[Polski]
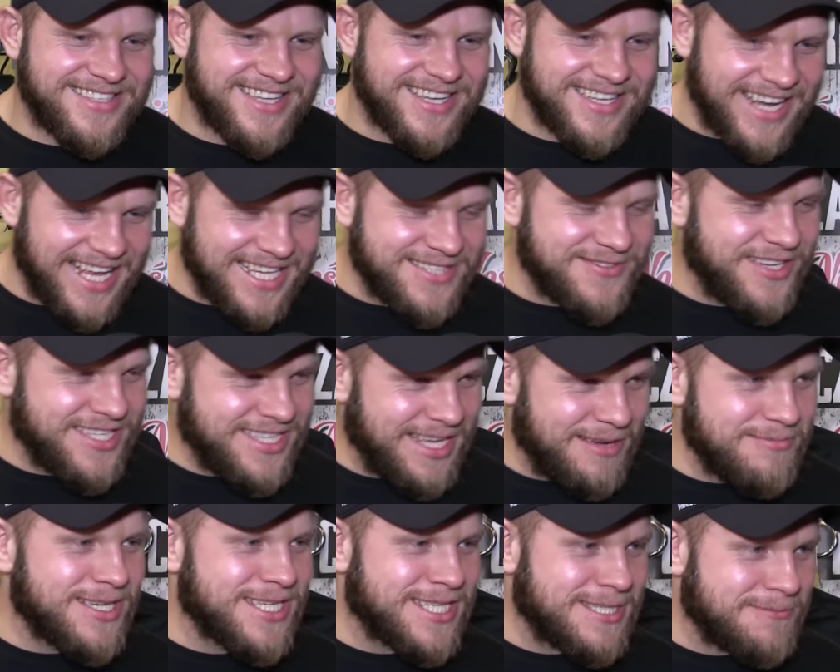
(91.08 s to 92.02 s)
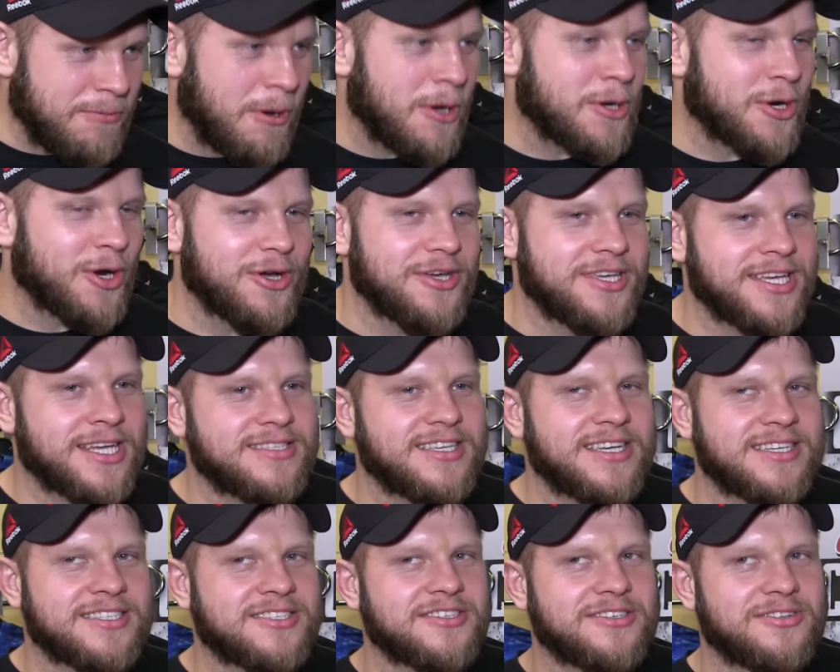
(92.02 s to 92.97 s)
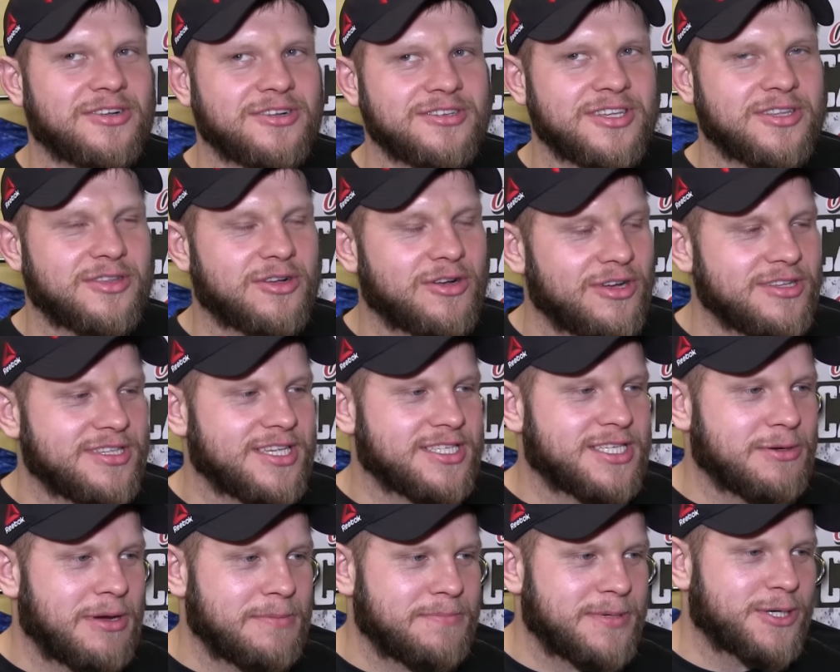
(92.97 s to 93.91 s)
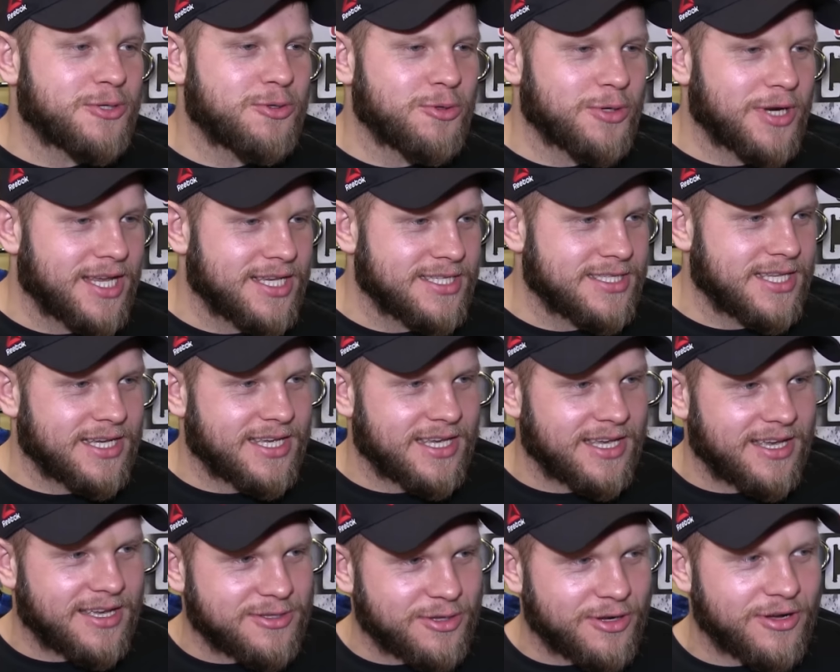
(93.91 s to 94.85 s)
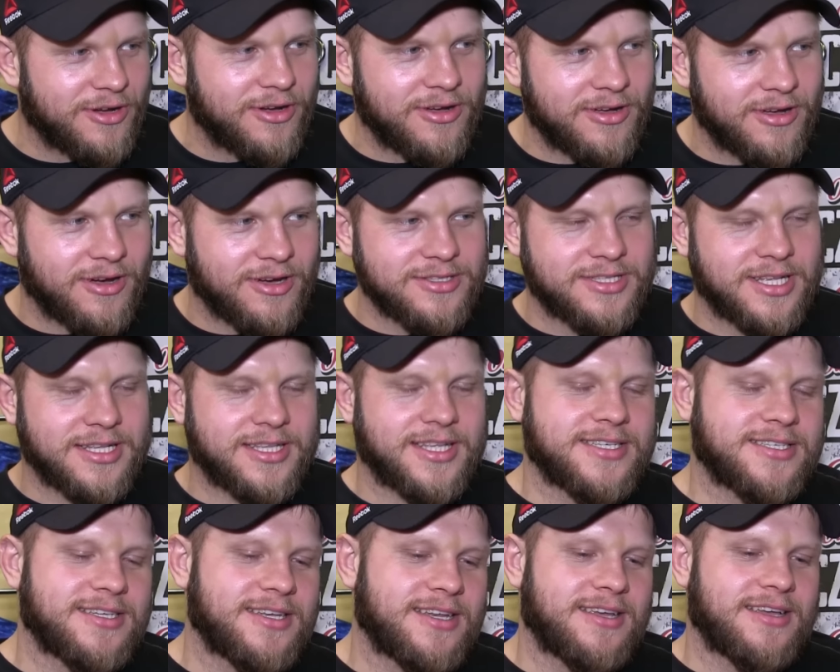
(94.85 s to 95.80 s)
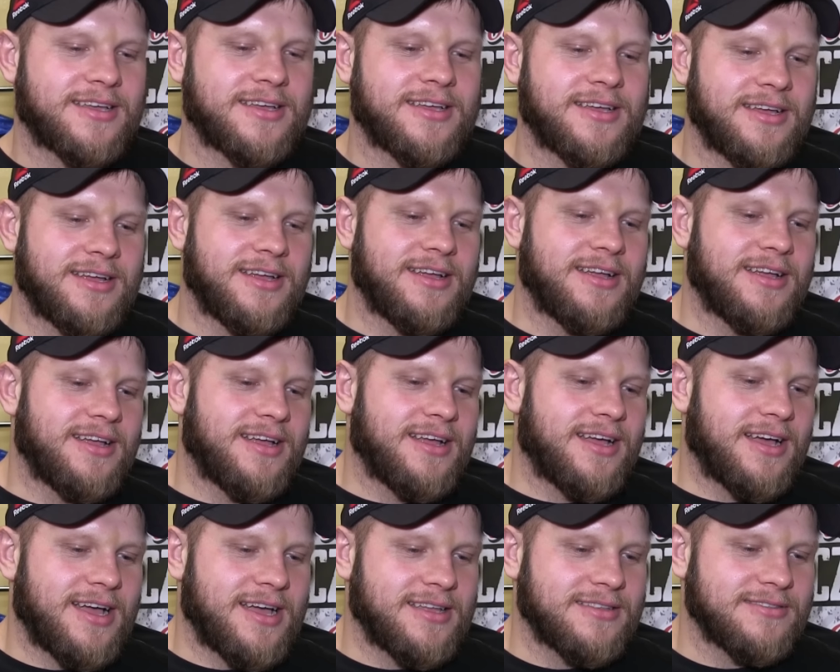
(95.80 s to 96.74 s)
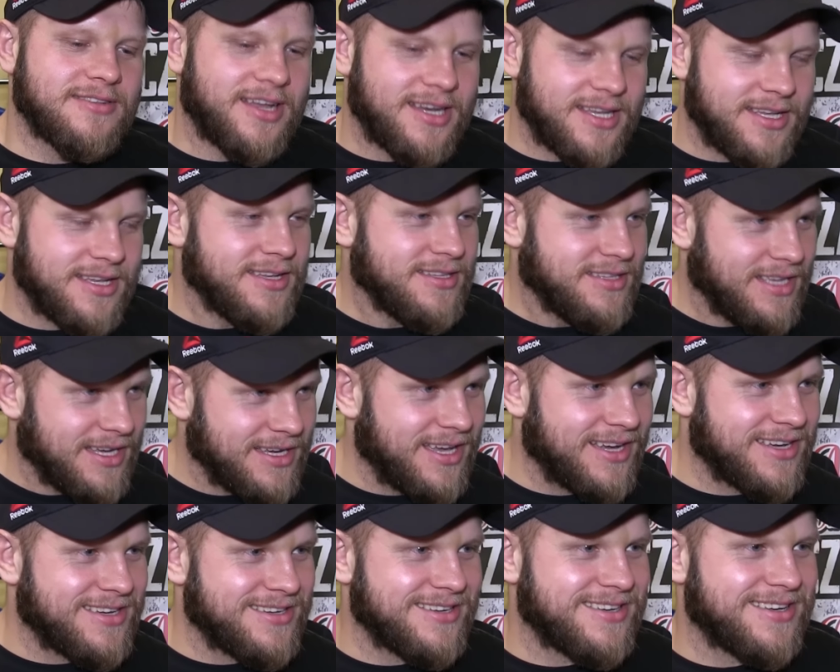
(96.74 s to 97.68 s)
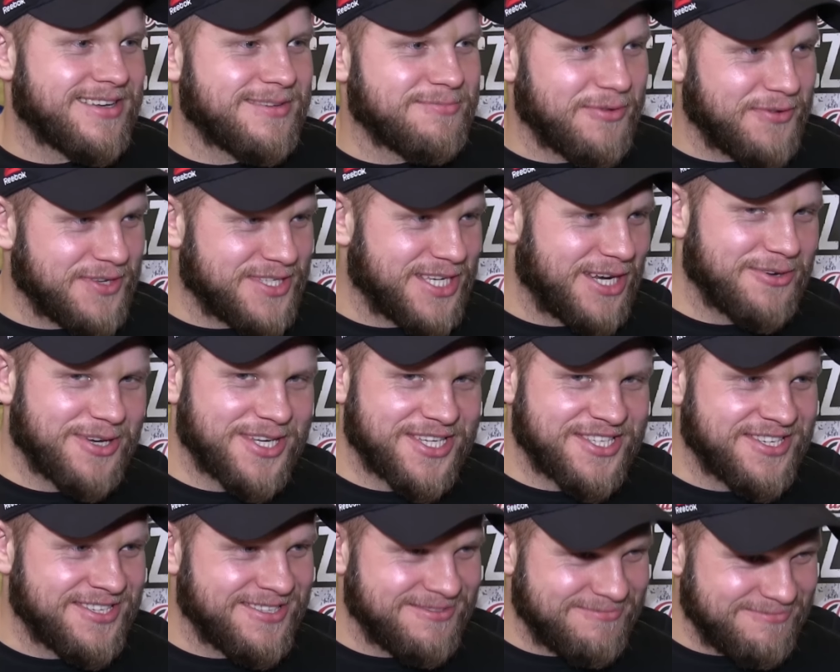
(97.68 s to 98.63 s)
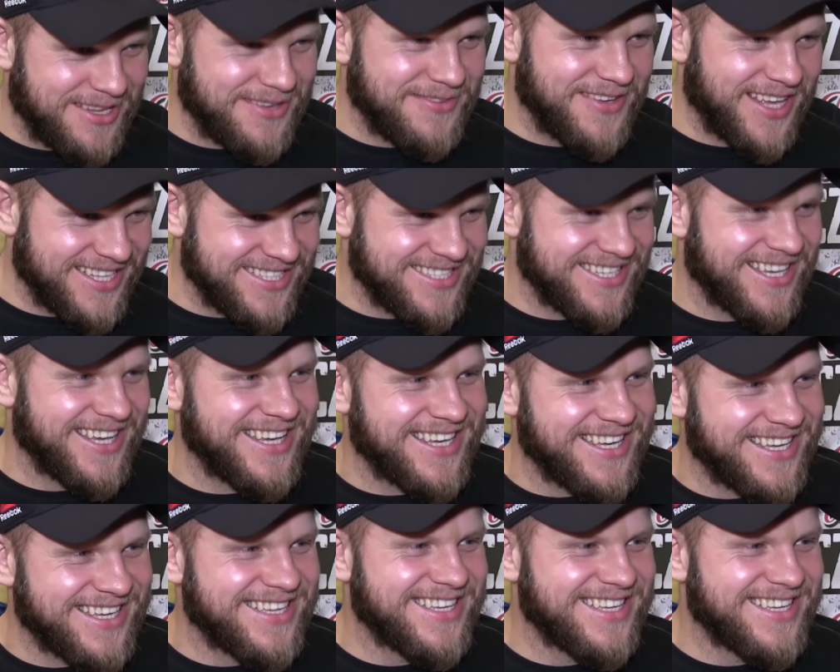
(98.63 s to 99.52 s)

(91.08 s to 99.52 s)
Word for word: Tych nazwisk tam jest sporo i ja też do, nie do końca się łapię, które jest takie to ostateczne no ale tak jak e, powiedziałeś, mniej więcej.